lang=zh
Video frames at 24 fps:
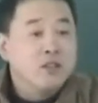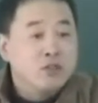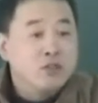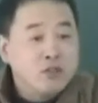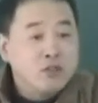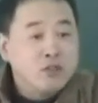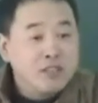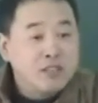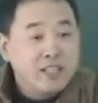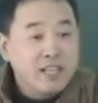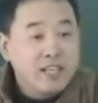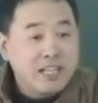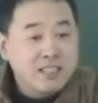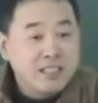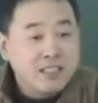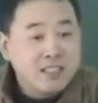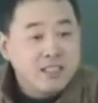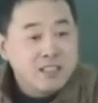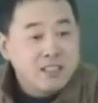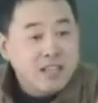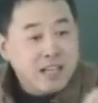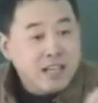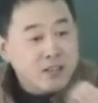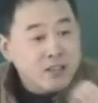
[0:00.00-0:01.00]
如果你改
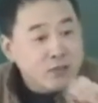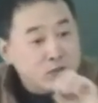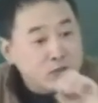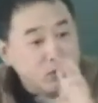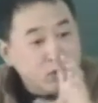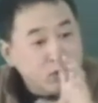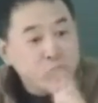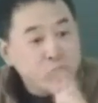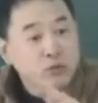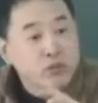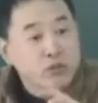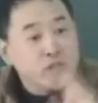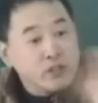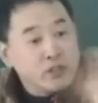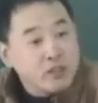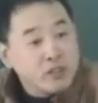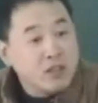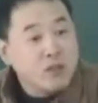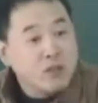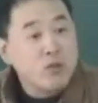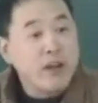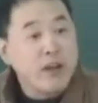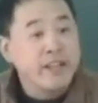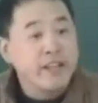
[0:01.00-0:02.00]
成三，就突兀，就有
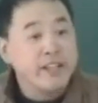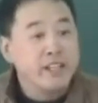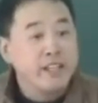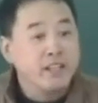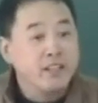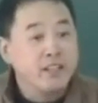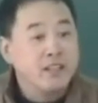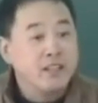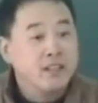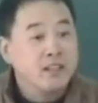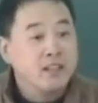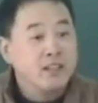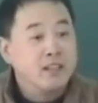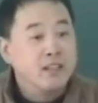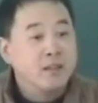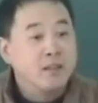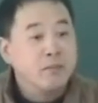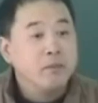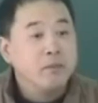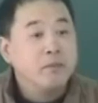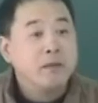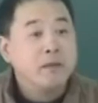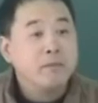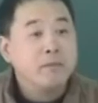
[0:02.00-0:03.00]
个怪音，
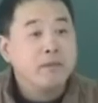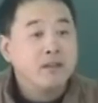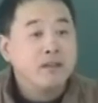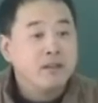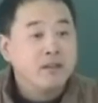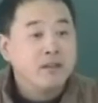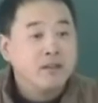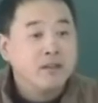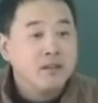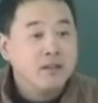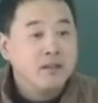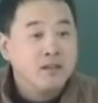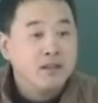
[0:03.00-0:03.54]
明白没有？